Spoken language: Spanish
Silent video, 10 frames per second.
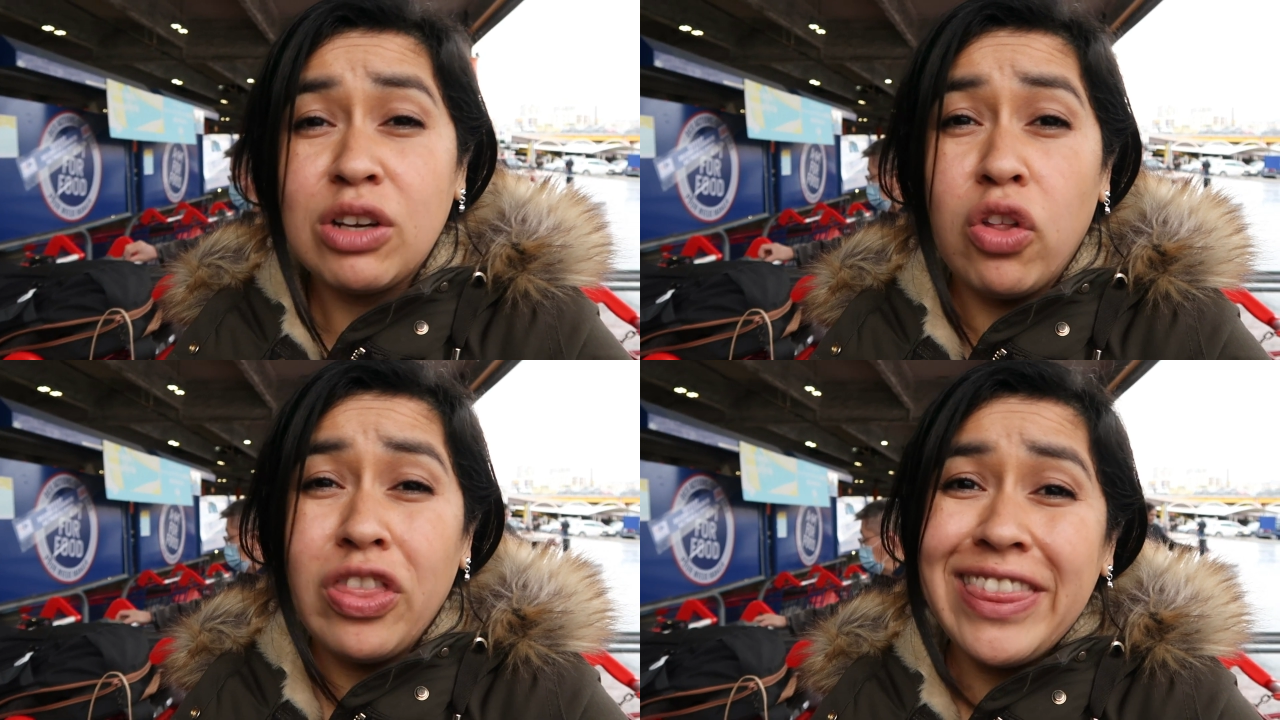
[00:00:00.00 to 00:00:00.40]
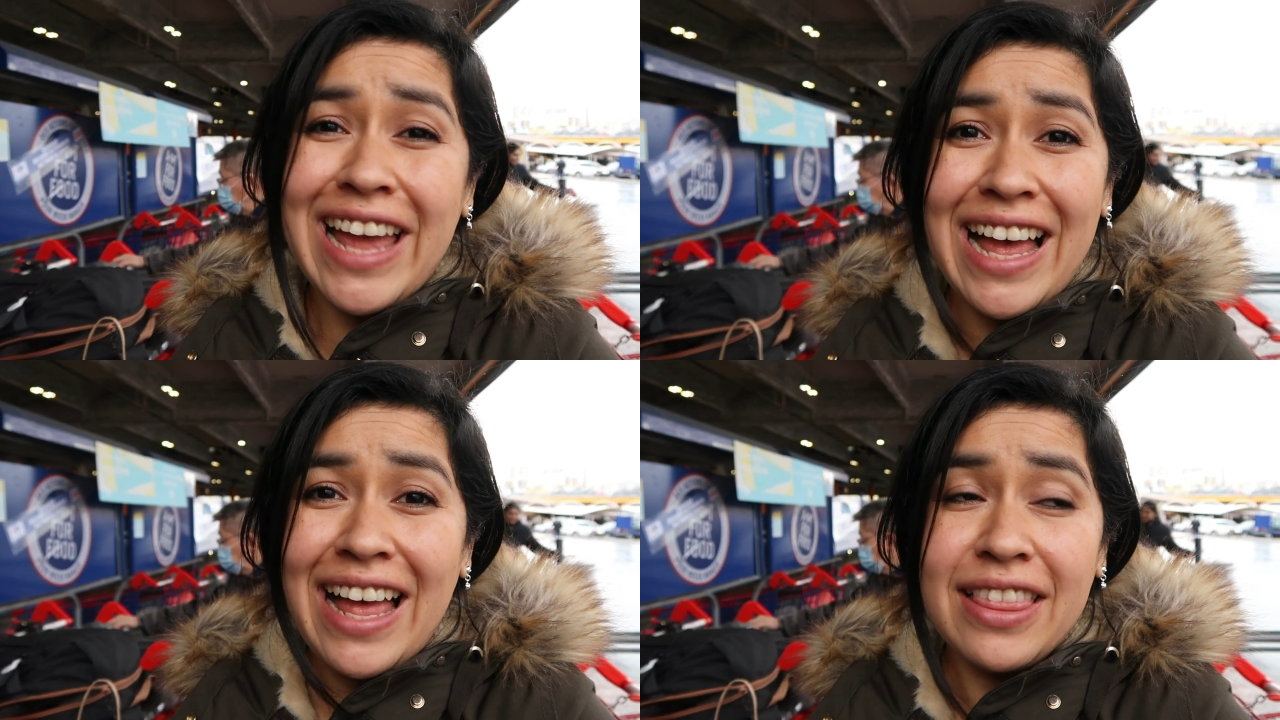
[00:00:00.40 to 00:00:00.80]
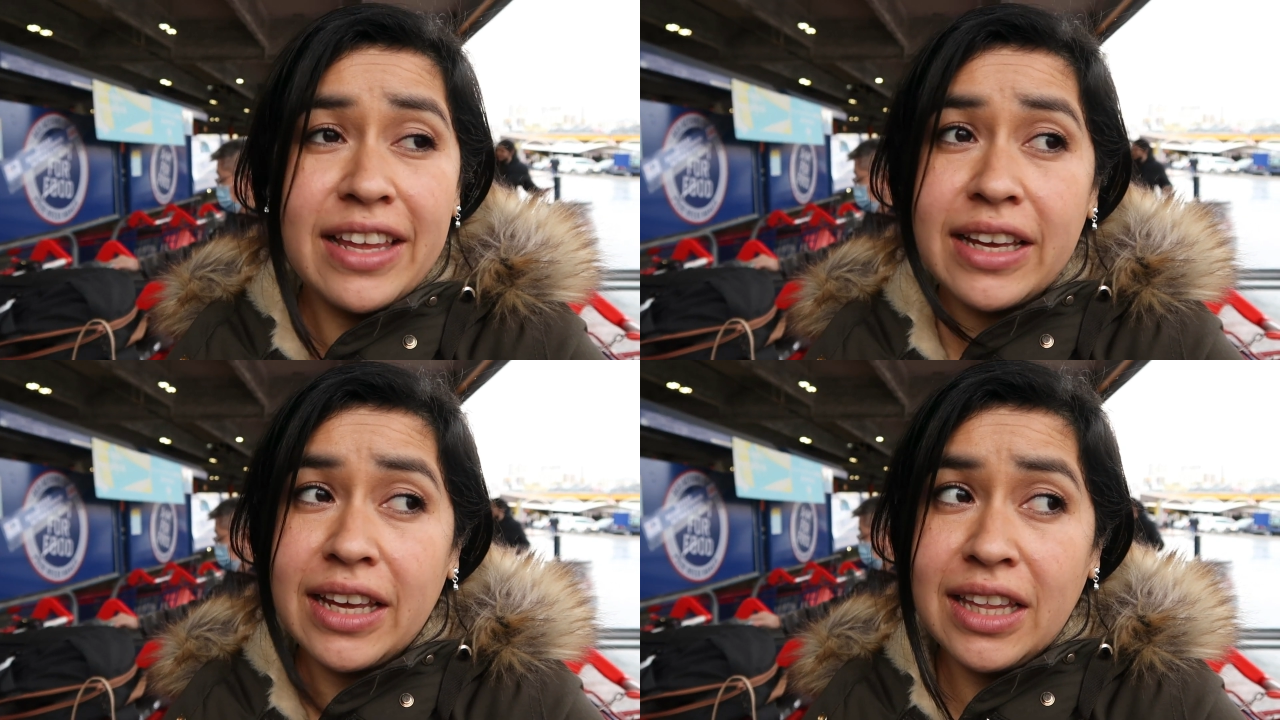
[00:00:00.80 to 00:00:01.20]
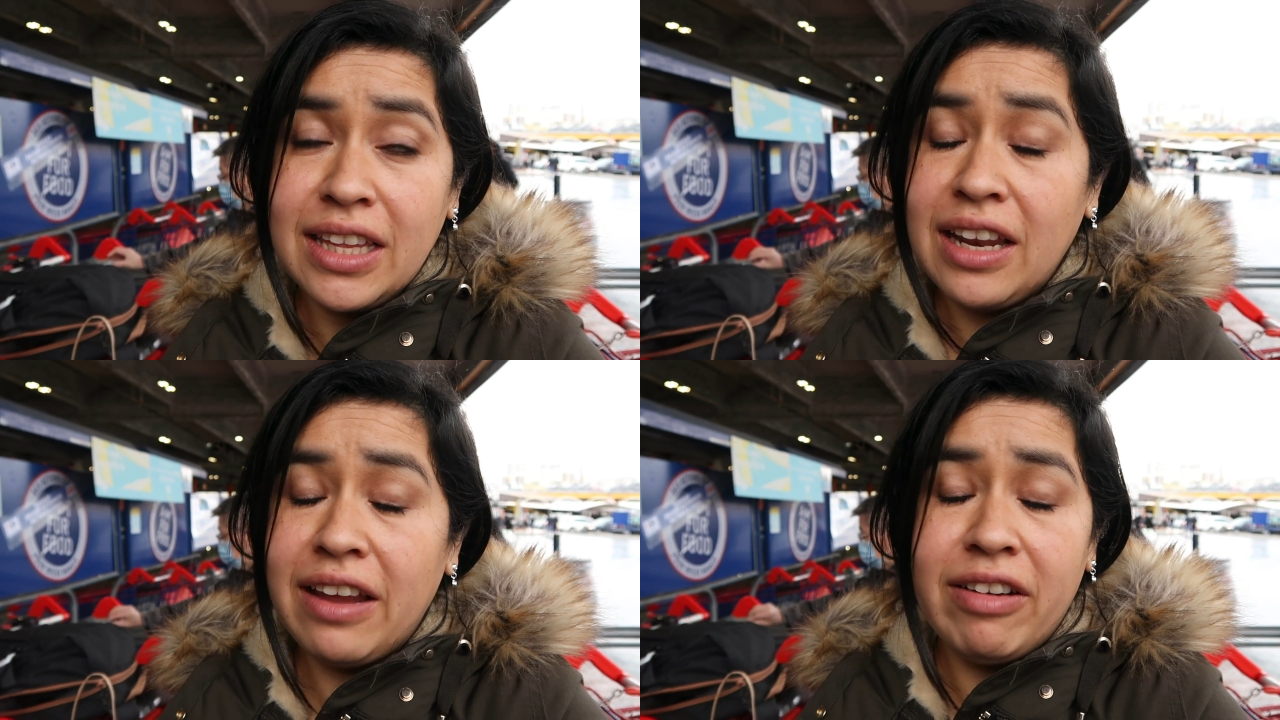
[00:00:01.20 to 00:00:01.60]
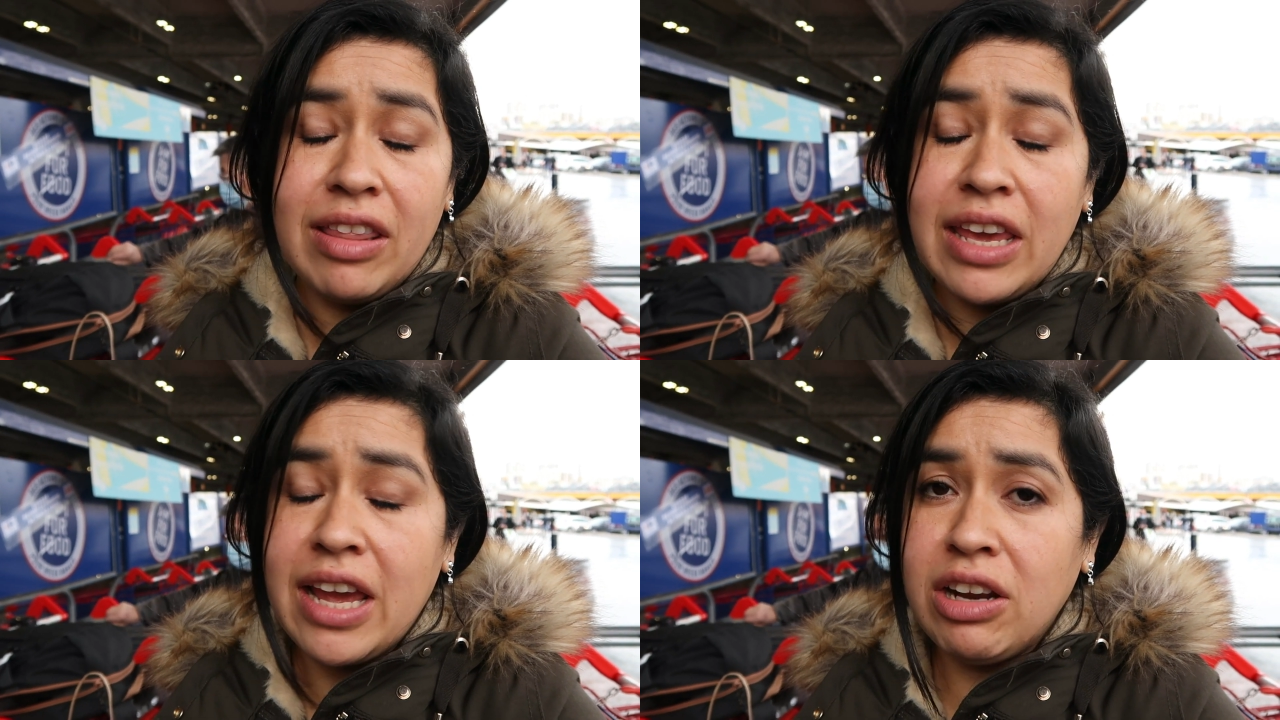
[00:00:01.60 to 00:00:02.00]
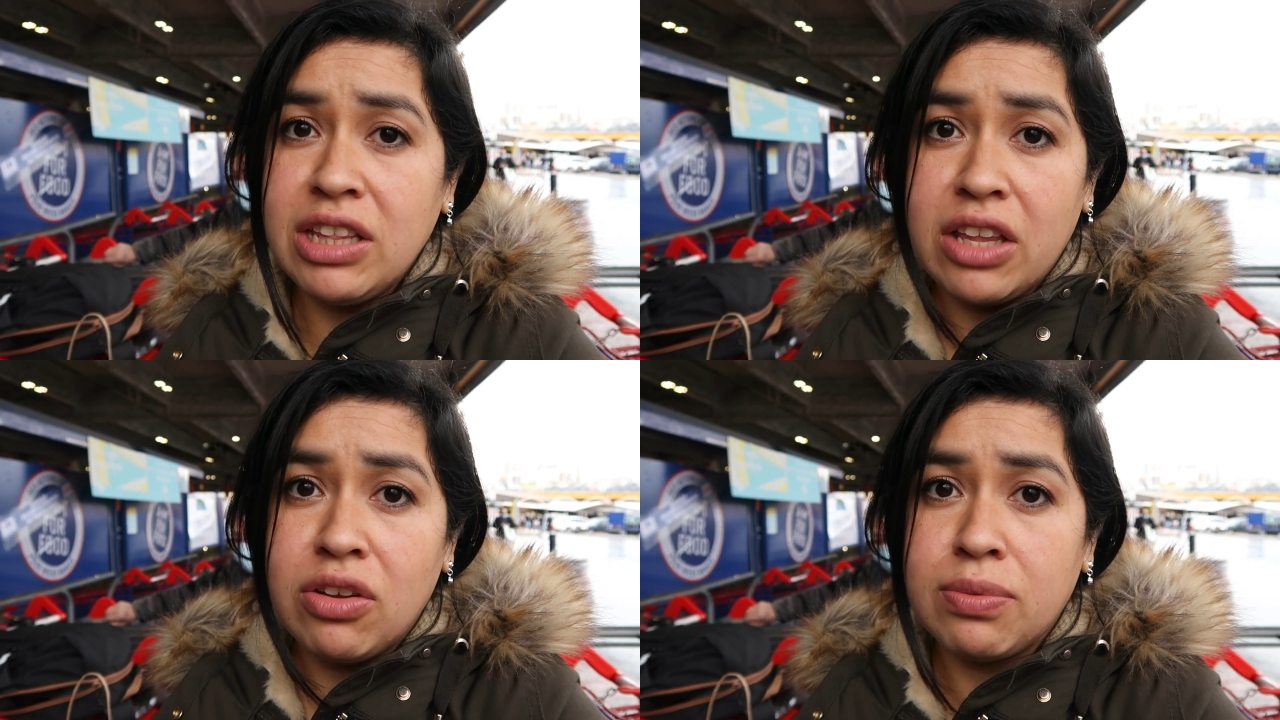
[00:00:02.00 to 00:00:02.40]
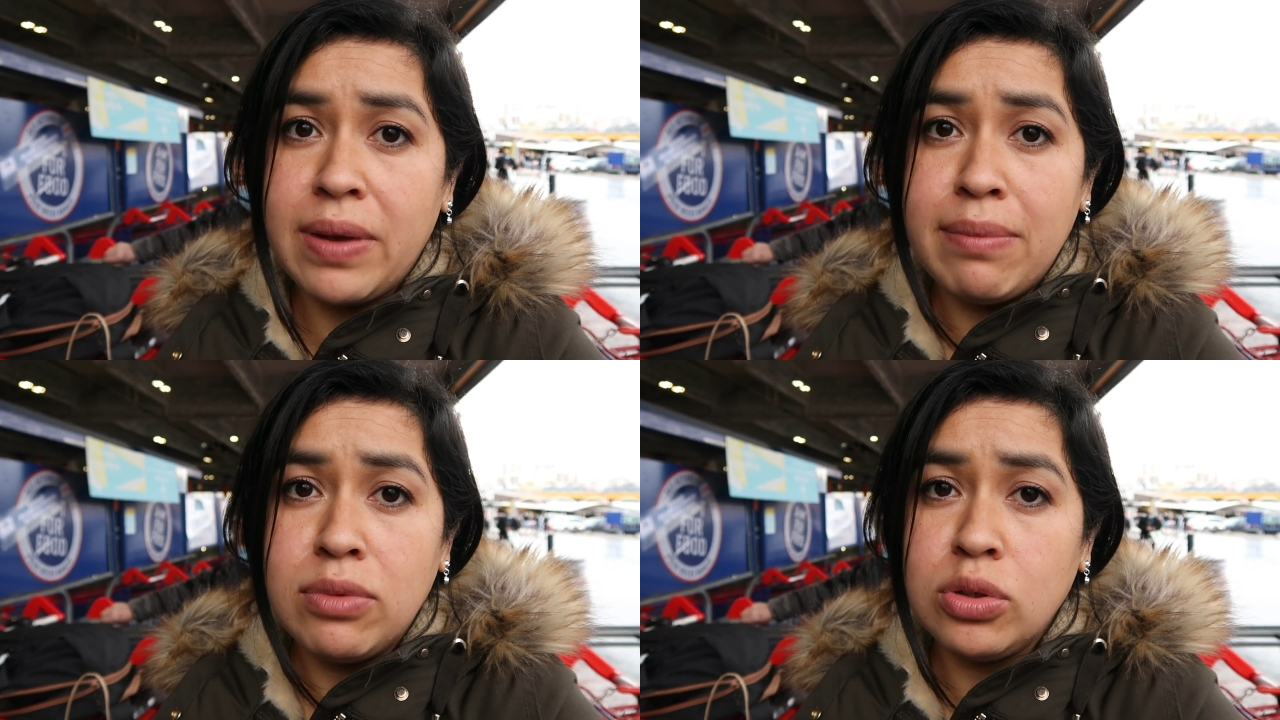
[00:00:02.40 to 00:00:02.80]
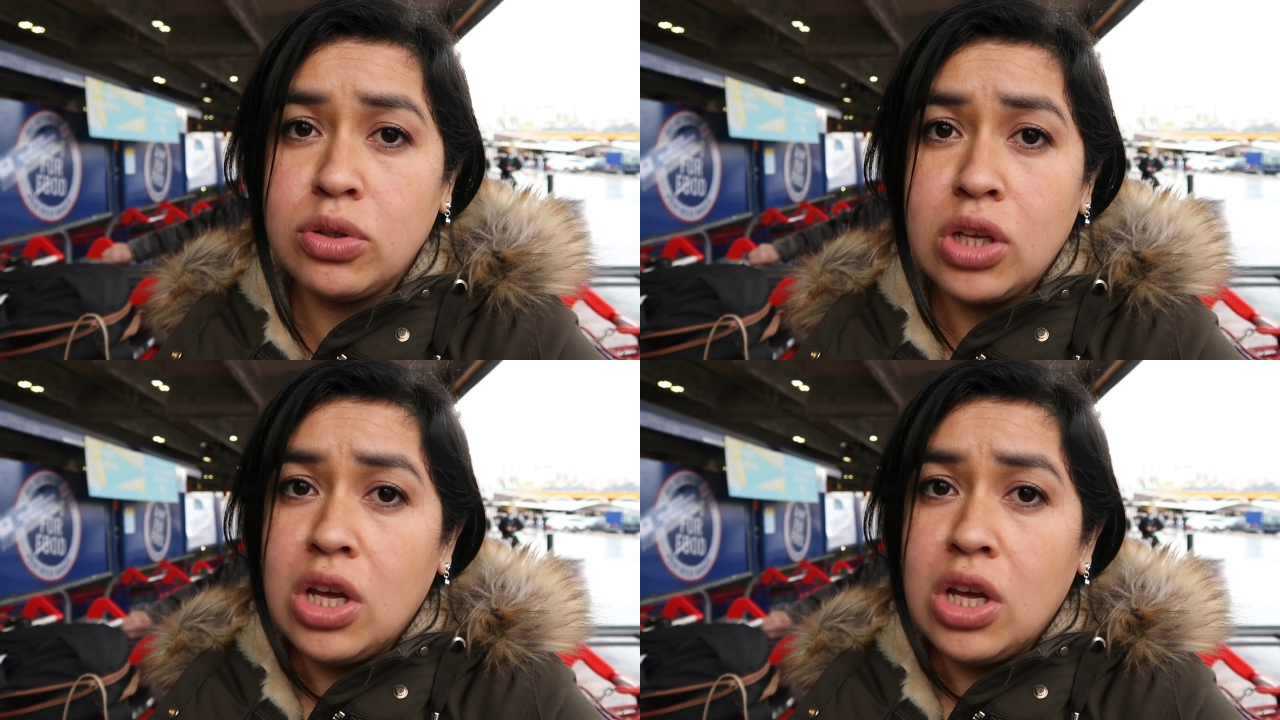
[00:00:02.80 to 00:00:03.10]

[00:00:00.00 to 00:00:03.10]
con tanta gente, la verdad ya ahorita nos vamos